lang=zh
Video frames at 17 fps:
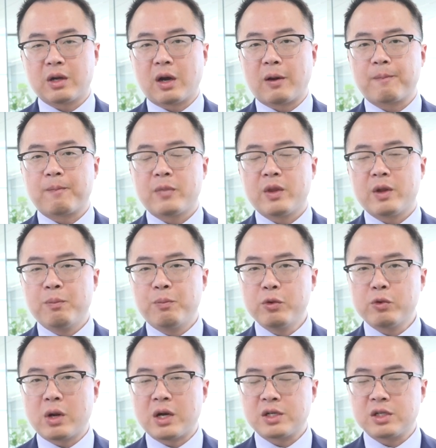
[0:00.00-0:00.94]
啊，
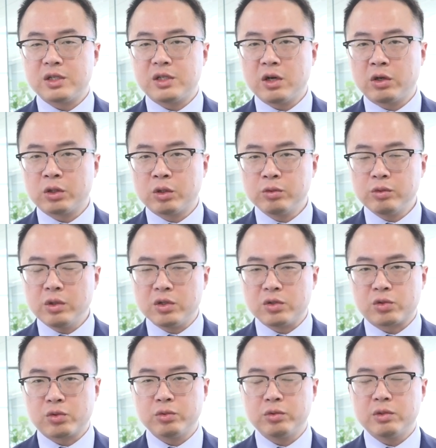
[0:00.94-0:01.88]
不管是交通运
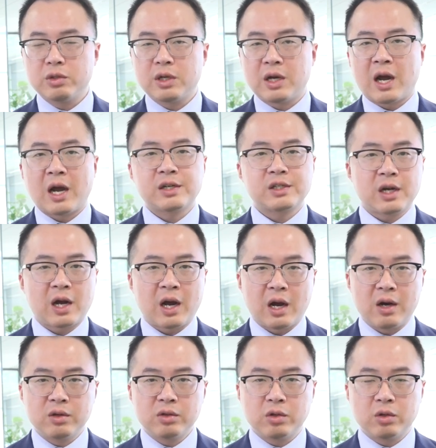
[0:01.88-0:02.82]
输还是
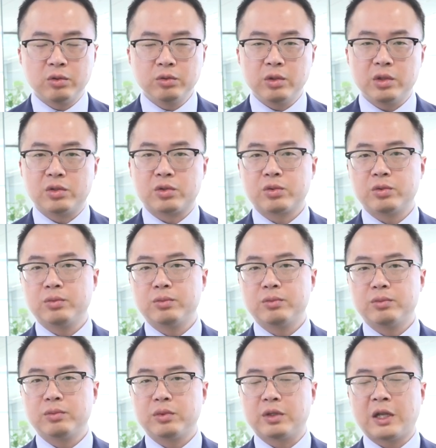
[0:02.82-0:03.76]
航空运输，
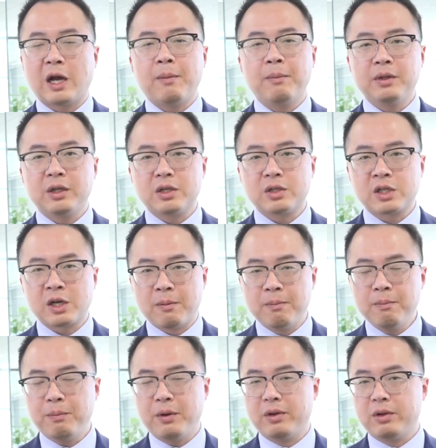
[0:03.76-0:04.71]
他们的
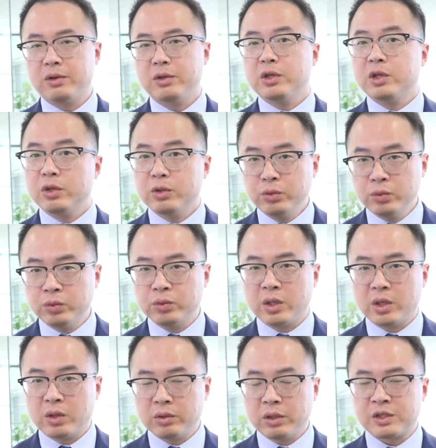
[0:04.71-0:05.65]
成本、物
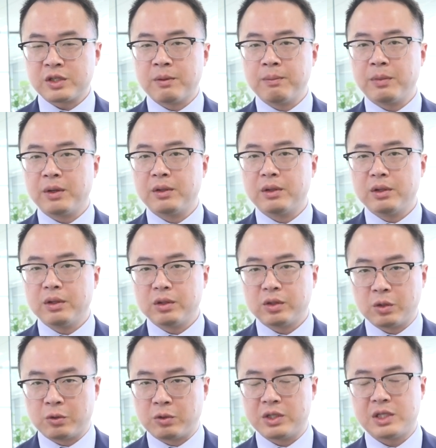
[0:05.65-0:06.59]
流的成本
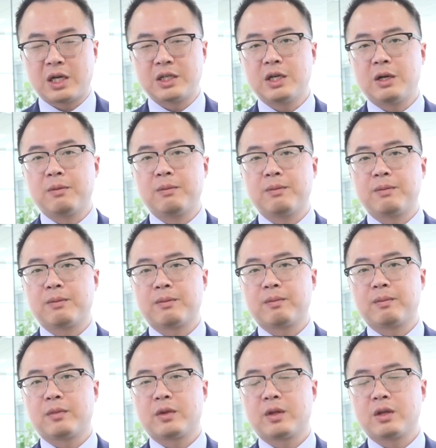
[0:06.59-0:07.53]
都会下降，
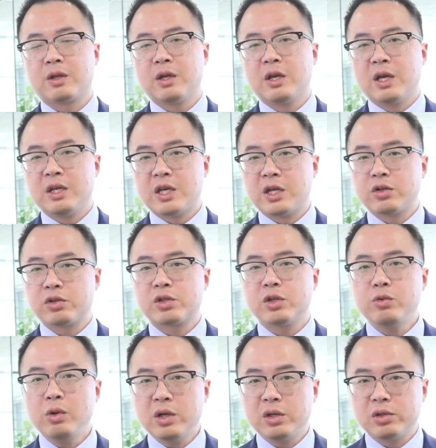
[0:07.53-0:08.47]
也就
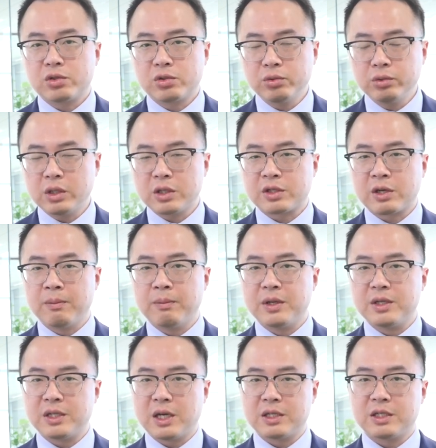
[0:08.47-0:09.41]
是运输的成
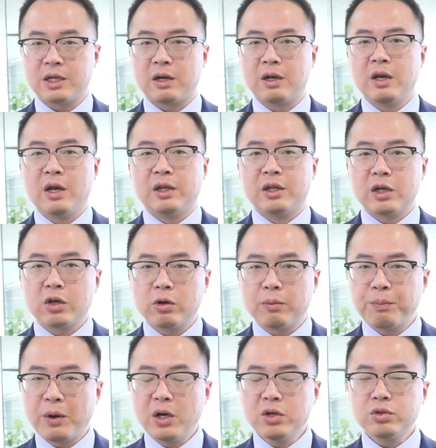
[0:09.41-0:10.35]
本下降，能够
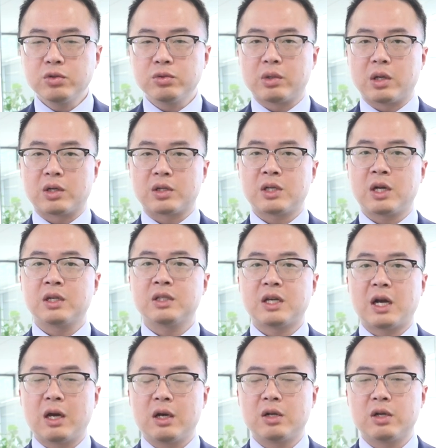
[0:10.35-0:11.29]
帮助到商
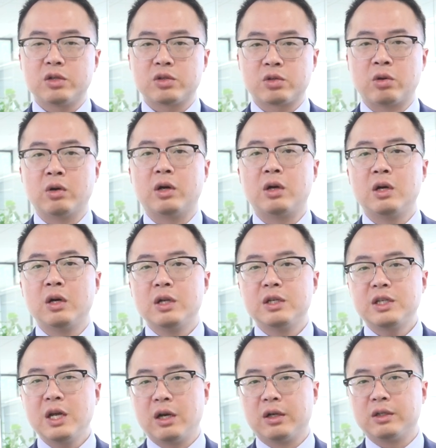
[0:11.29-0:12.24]
家，从而
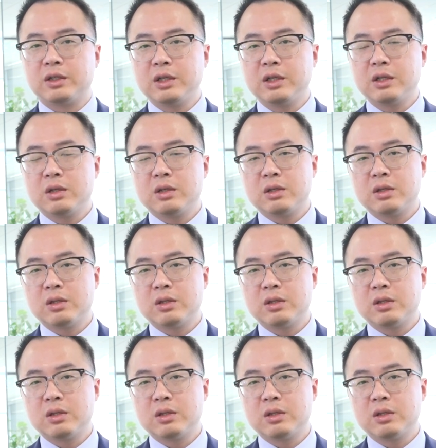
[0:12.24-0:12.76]
降低